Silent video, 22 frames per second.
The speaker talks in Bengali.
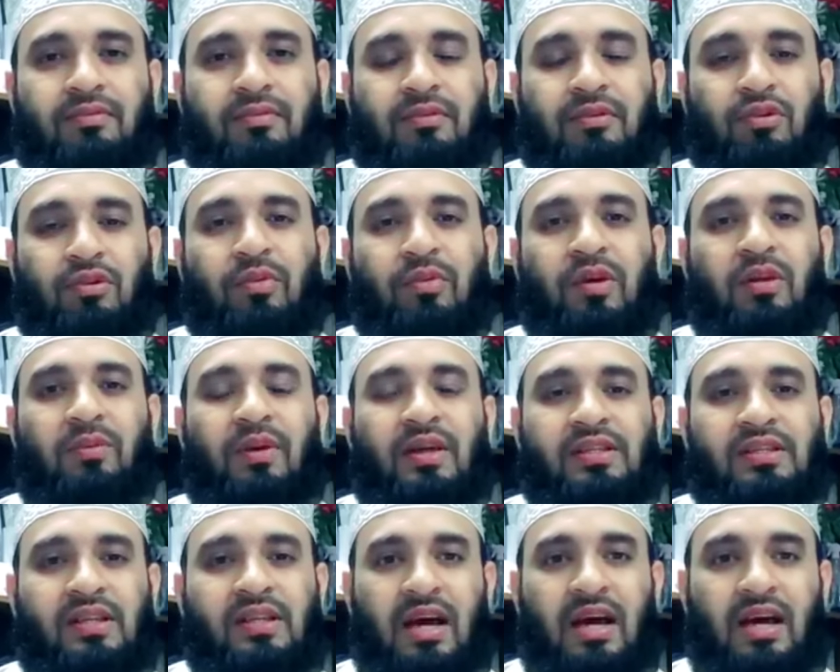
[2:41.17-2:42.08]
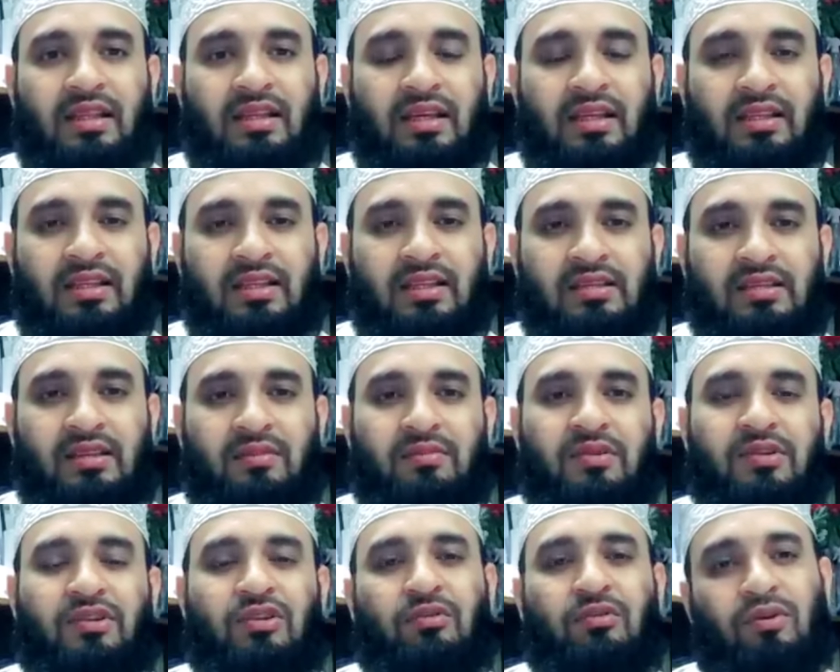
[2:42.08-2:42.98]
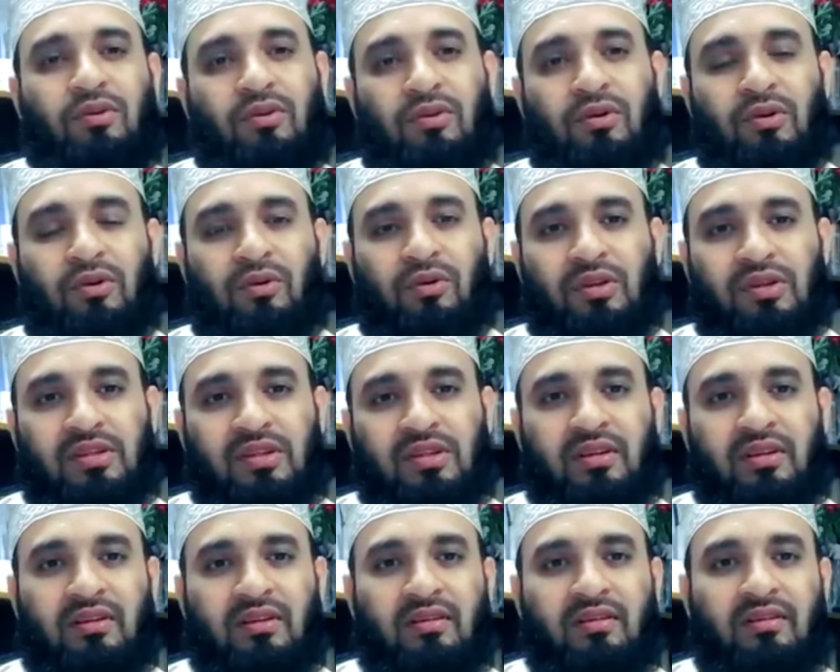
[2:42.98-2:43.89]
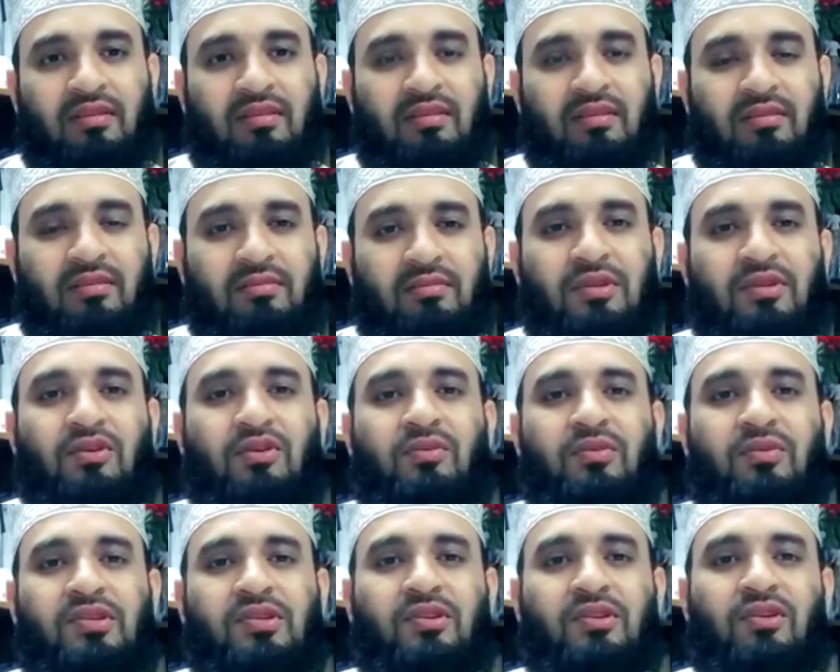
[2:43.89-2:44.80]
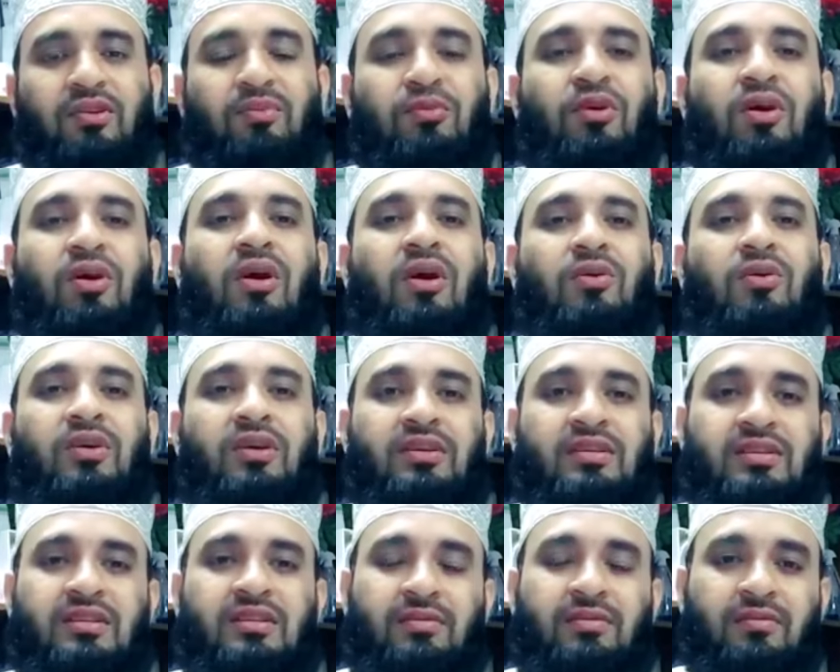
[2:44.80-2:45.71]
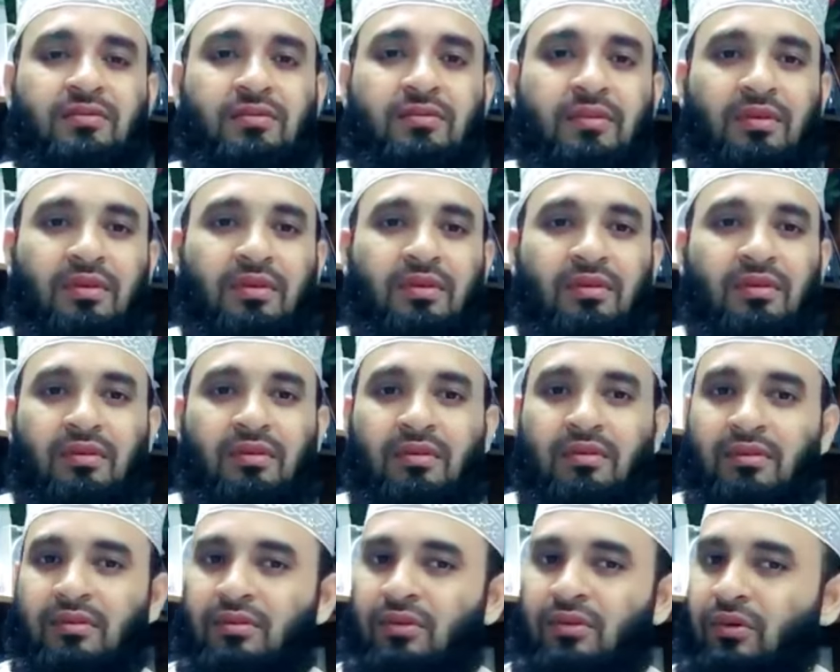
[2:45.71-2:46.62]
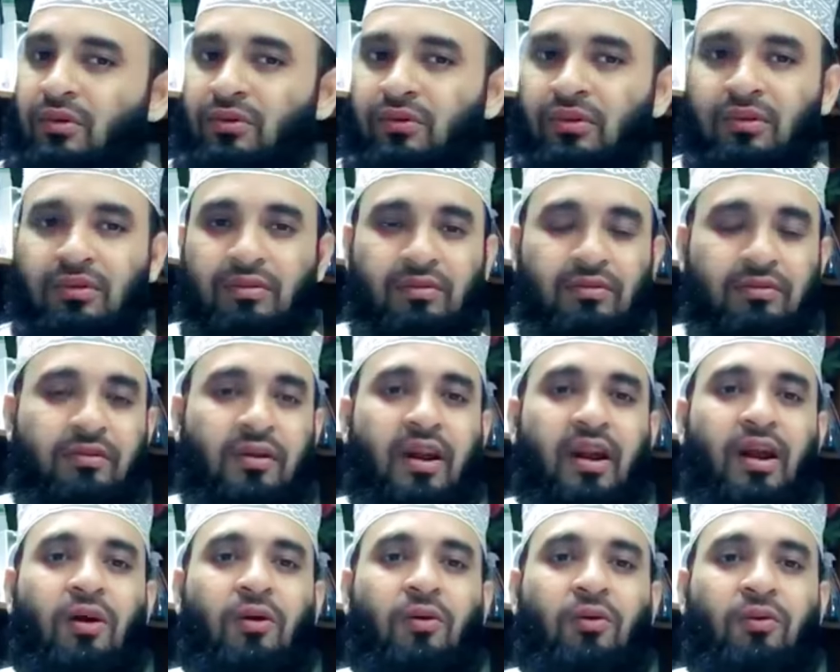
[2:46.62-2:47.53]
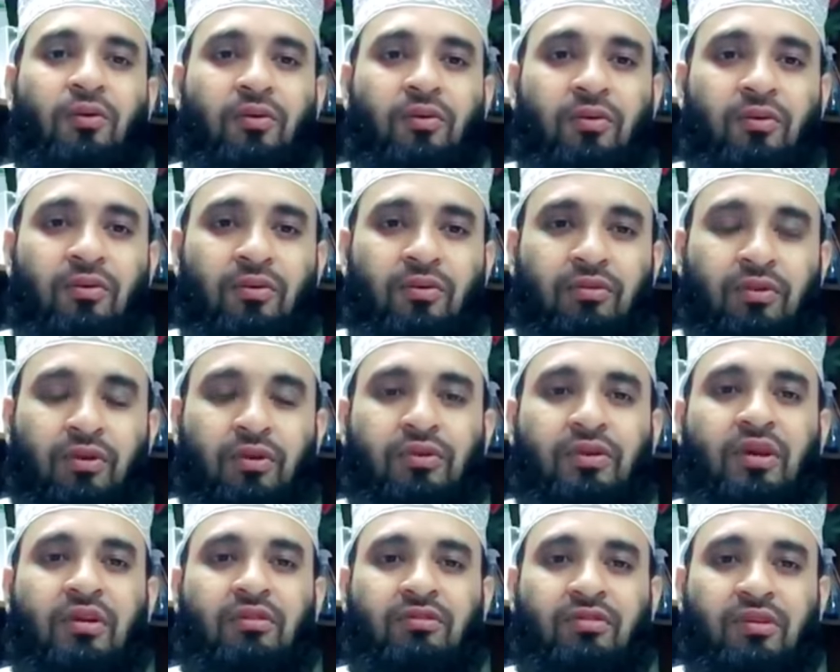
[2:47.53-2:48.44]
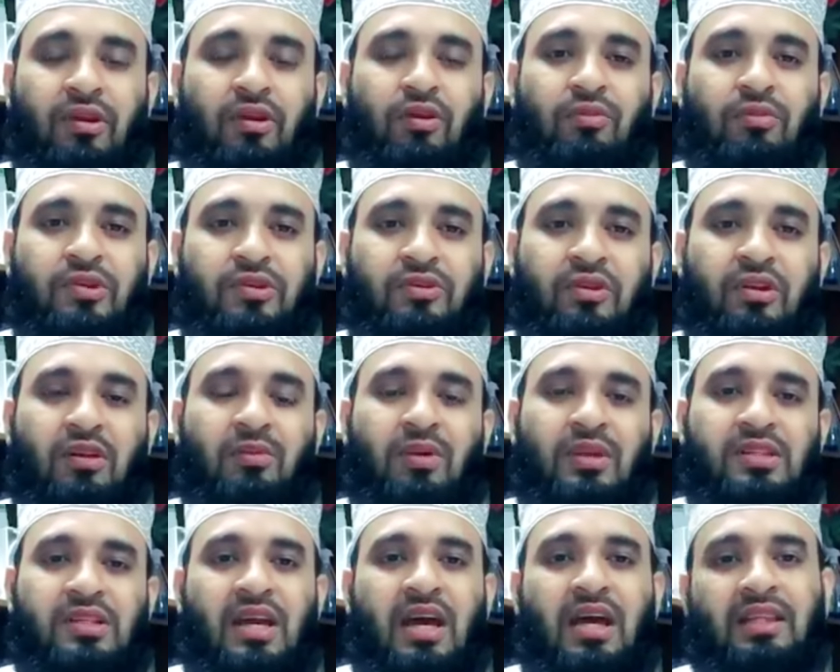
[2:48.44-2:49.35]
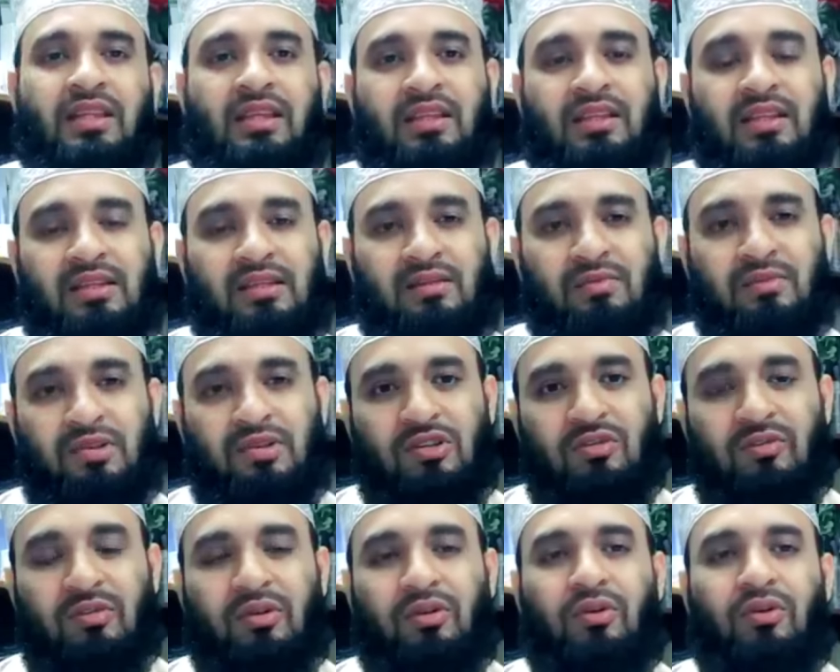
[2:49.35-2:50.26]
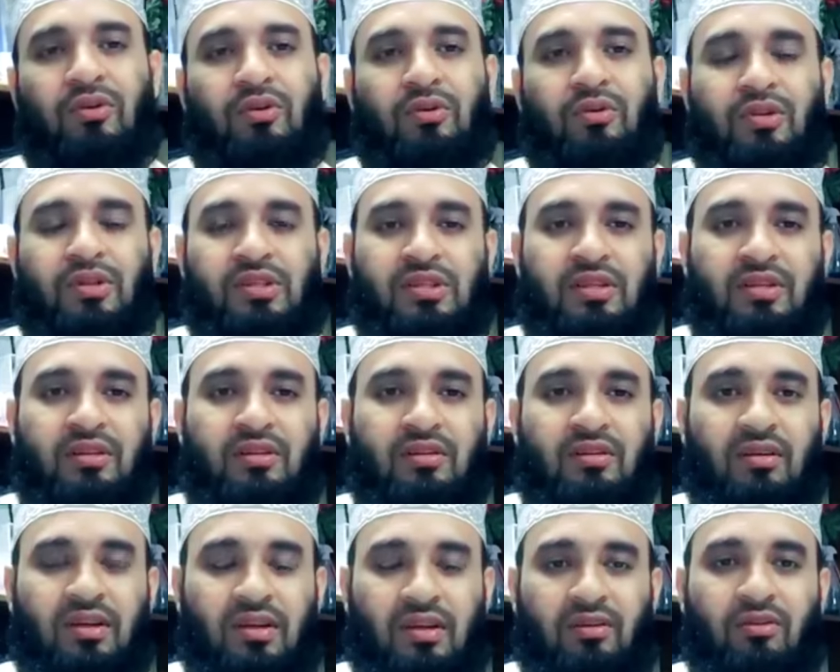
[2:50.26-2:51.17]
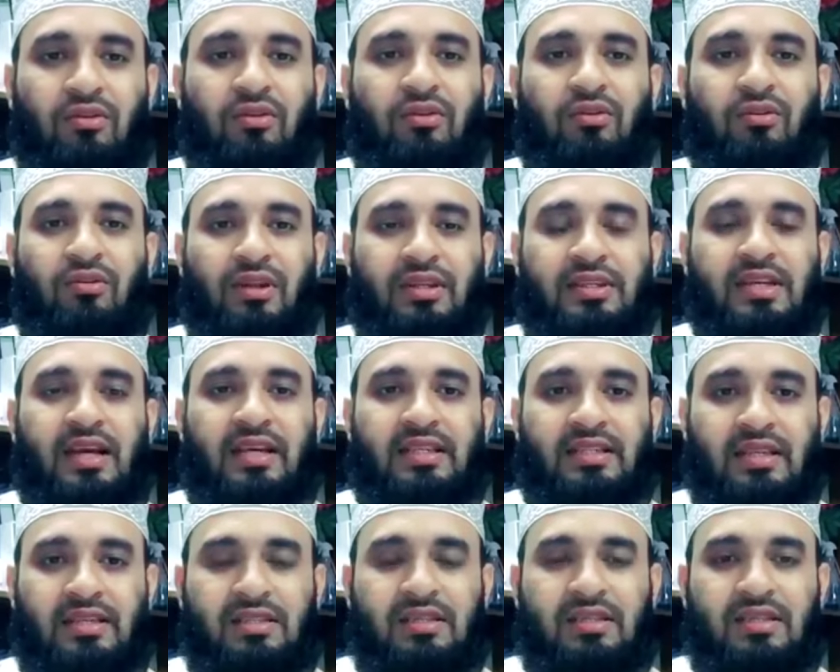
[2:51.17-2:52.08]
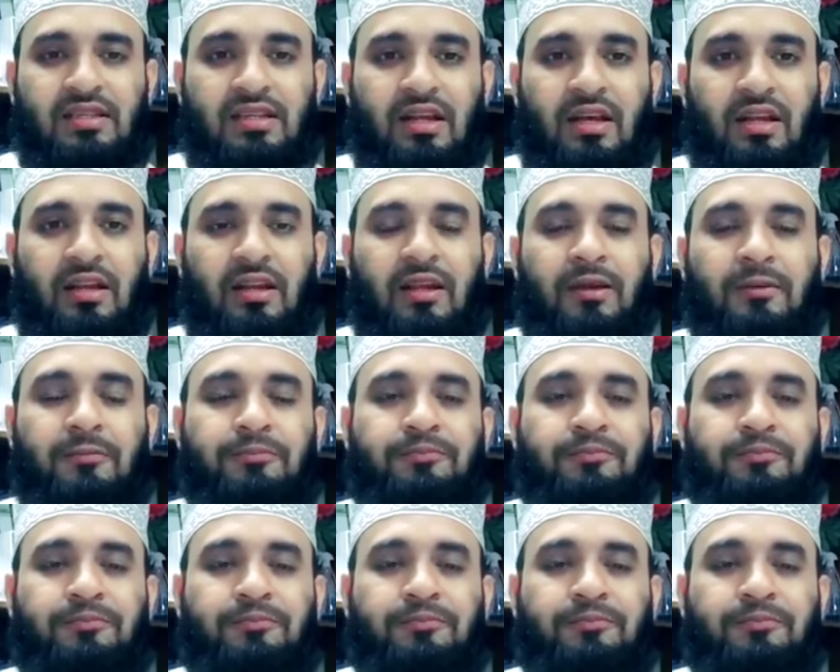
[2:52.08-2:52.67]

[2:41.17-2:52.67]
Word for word: রুমের বাদশাহ হাদিয়ে দিয়েছেন বিষ্ণবী গ্রহণ করেছেন বিধর্মী ছিল কেস তখন ফারাও তখনকার ফেরাও মিশরের বাদশাহ হাদিয়ে দিয়েছেন বিষ্ণবী গ্রহণ করেছেন এটা গ্রহণ করা যায় যাচ্ছে ইনশাআল্লাহ